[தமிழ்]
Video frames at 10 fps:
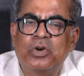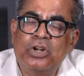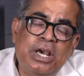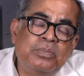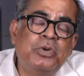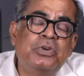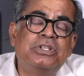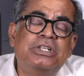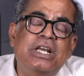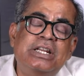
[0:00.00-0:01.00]
போனால்
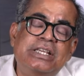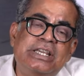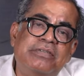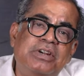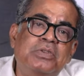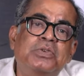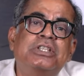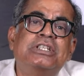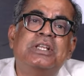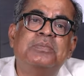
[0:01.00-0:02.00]
போகுதுன்னா நீங்கள் எவ்வளோ
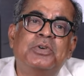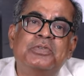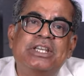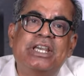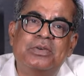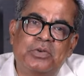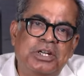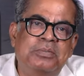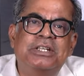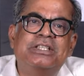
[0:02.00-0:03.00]
தூரத்துக்கு தான் போவீங்க
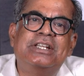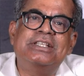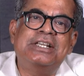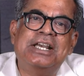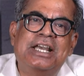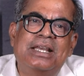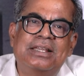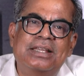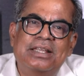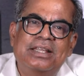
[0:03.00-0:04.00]
ஒன்றை மட்டும் தெரிஞ்சுக்கங்க
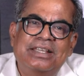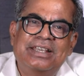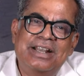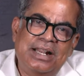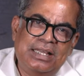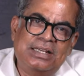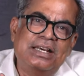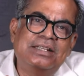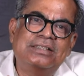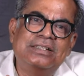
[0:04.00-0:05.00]
எங்களை
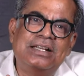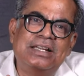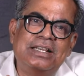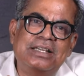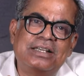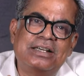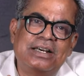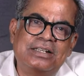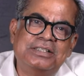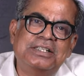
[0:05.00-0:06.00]
கருத்துக்களை
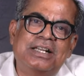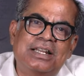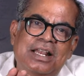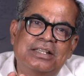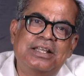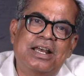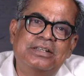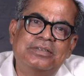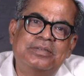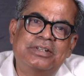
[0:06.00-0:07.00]
கருத்துக்களால்
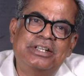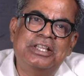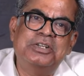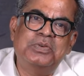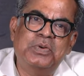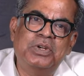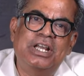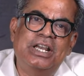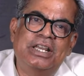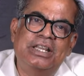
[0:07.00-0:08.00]
தான்
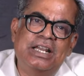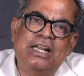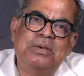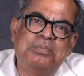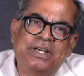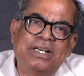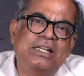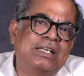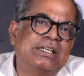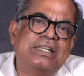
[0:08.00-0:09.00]
எதிர்கொள்ள எங்களை
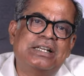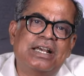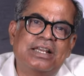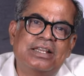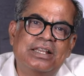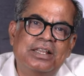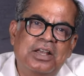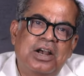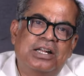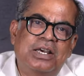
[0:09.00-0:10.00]
புகழக்கியிருக்காங்க
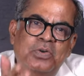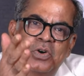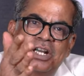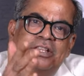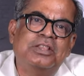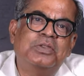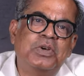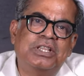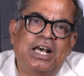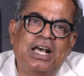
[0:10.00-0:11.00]
ஆனால் உங்கள்
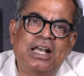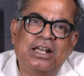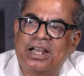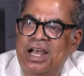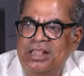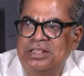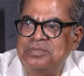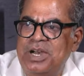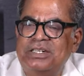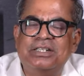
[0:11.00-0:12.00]
தத்துவம் தான் காந்தி
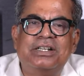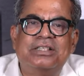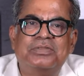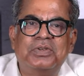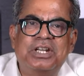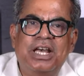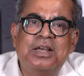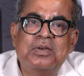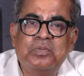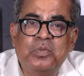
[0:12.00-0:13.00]
மாற்று கருத்து சொன்னால்
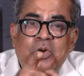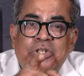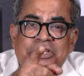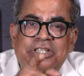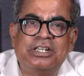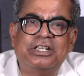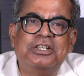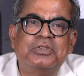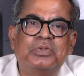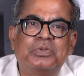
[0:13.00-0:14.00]
போட்டு
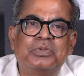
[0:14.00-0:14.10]
தள்ளுறத